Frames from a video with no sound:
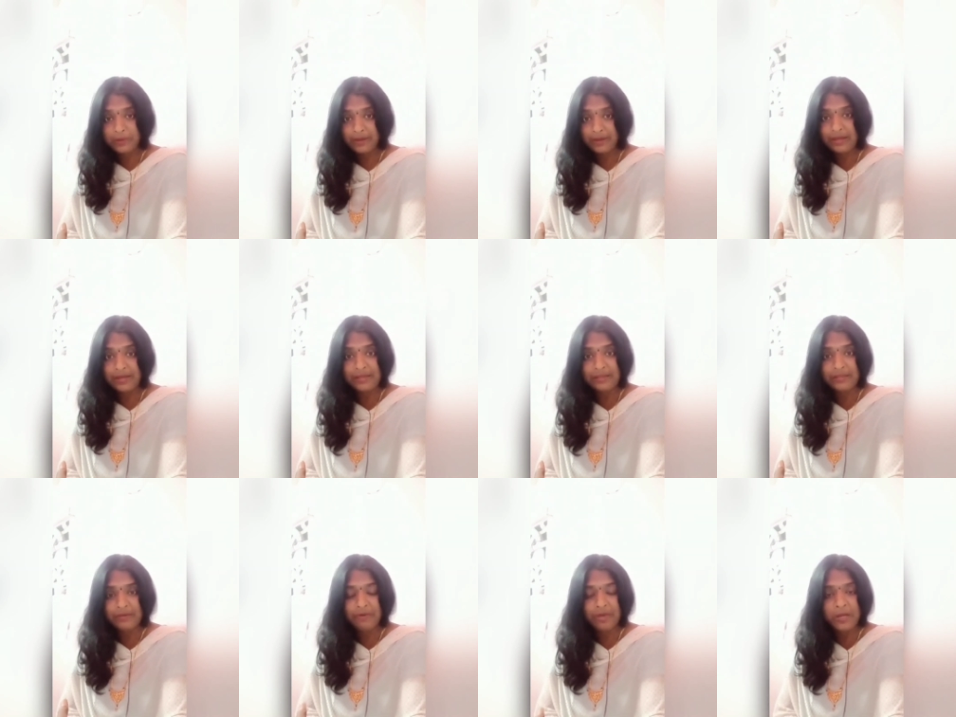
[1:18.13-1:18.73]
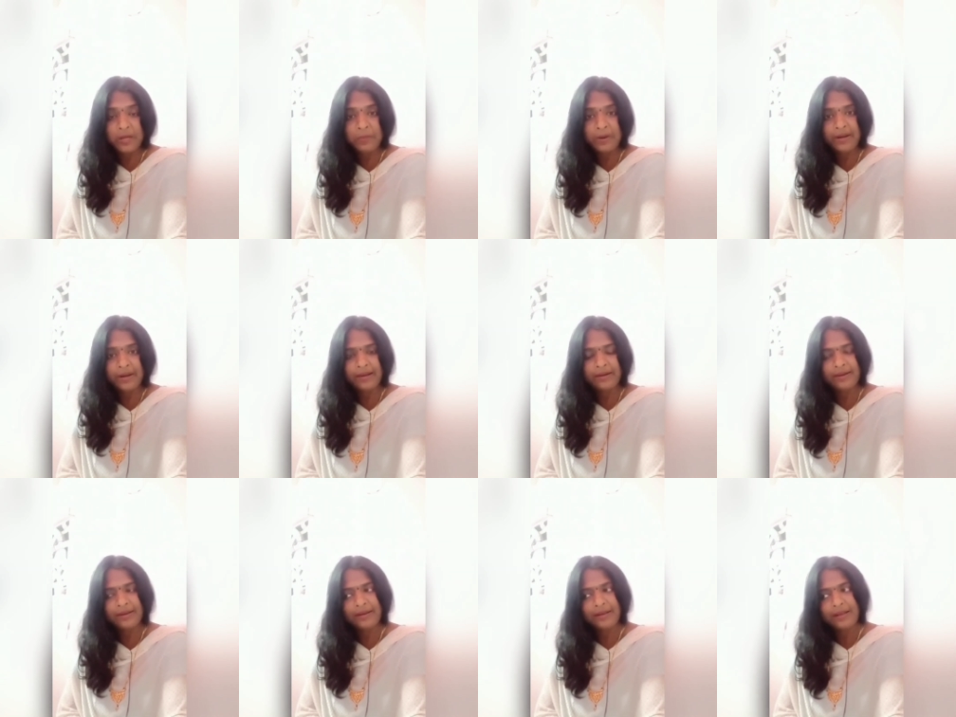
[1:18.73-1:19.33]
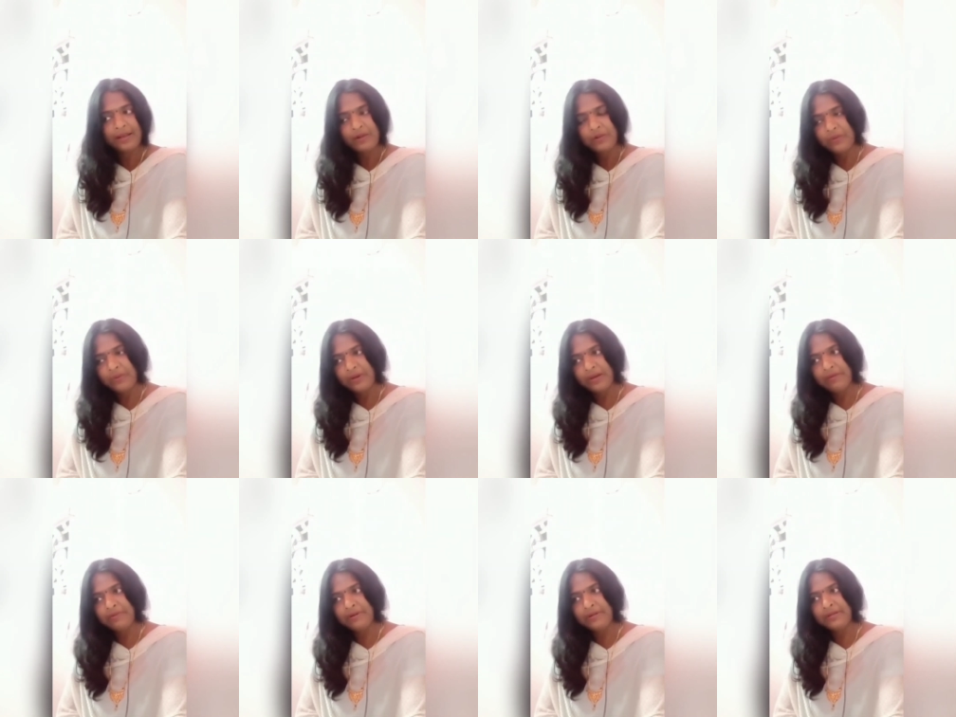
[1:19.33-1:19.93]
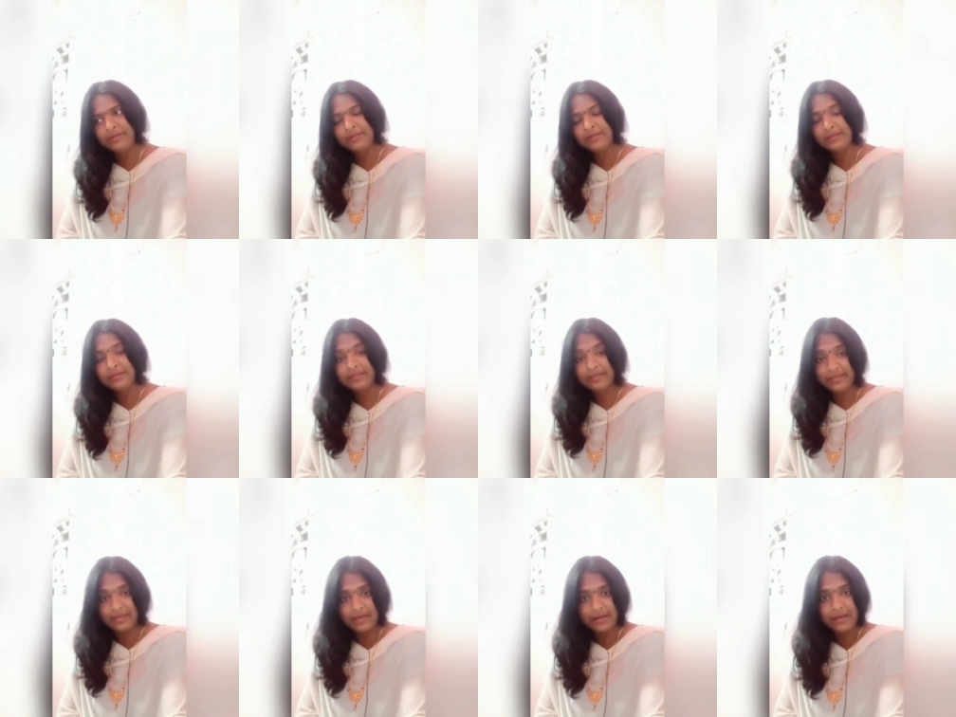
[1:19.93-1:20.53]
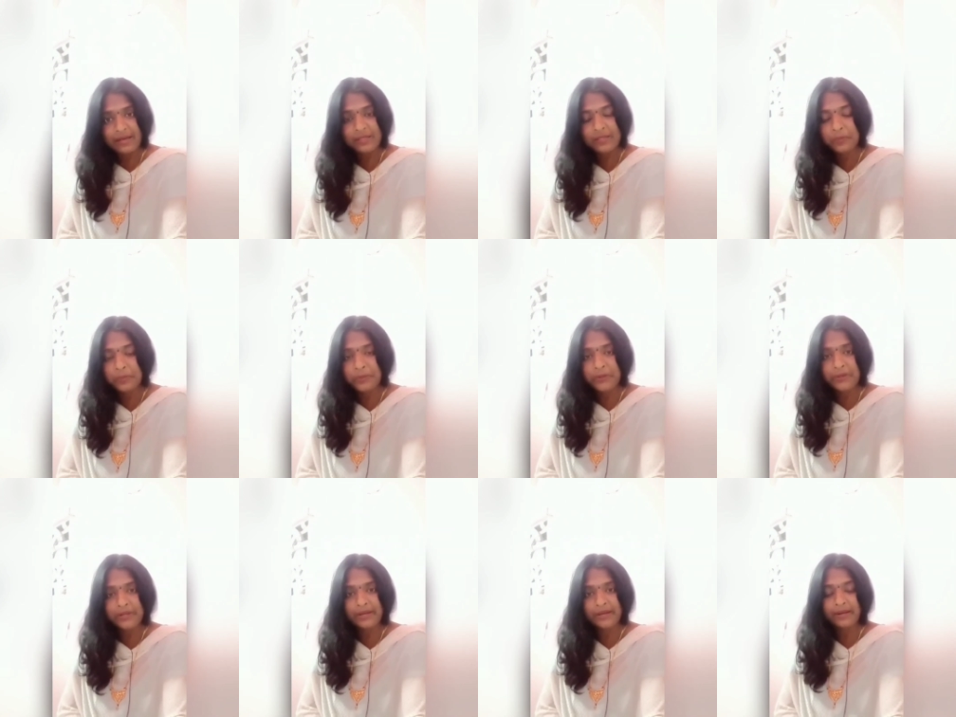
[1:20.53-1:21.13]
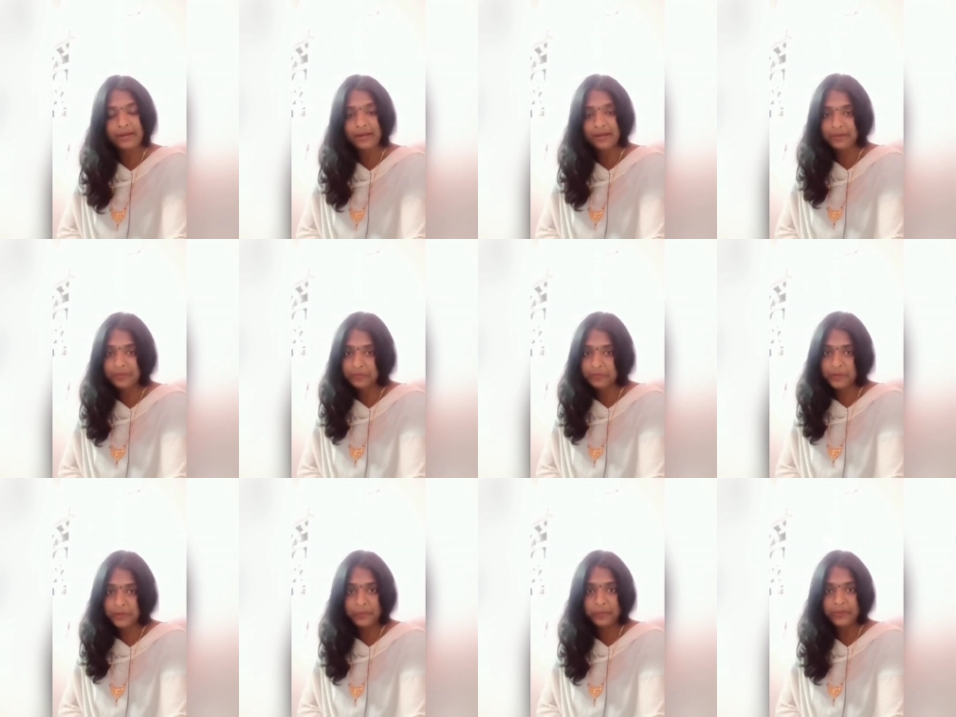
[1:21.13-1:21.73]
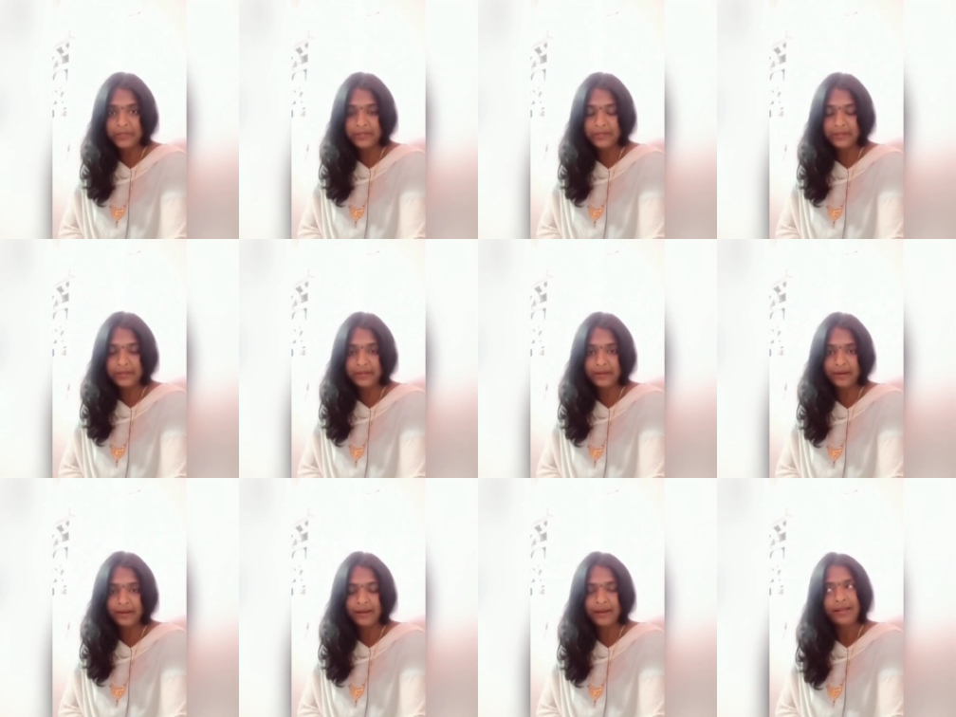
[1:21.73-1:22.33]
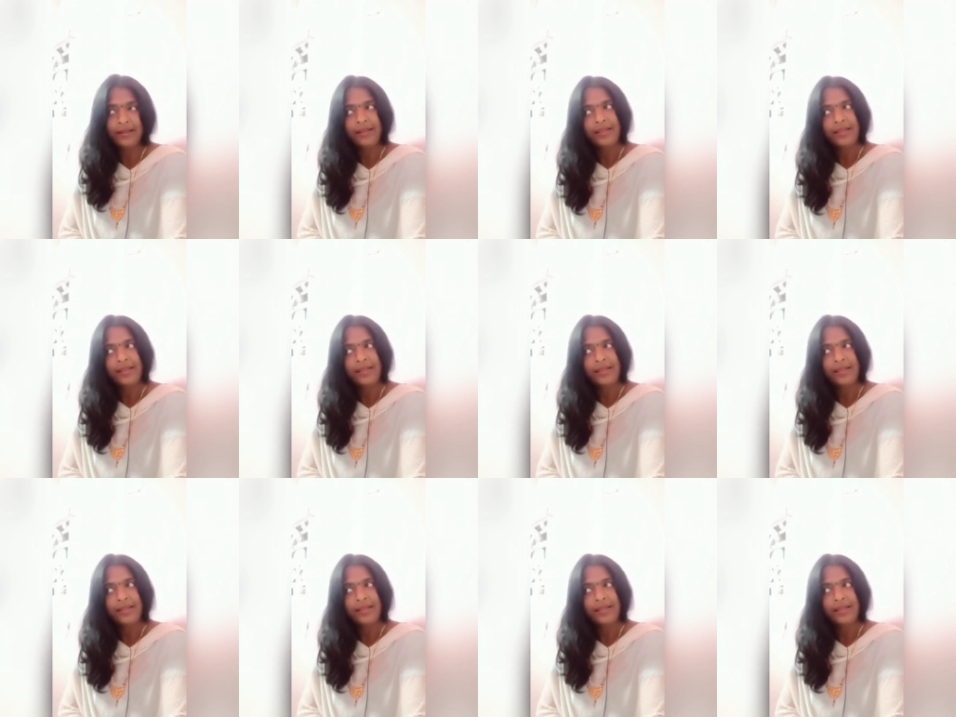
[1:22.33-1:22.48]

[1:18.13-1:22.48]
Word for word: கருத்து வேறுபாடால உங்களை விட்டு யாராவது போயிருக்கலாம் புறப்பட்டிருக்கலாம்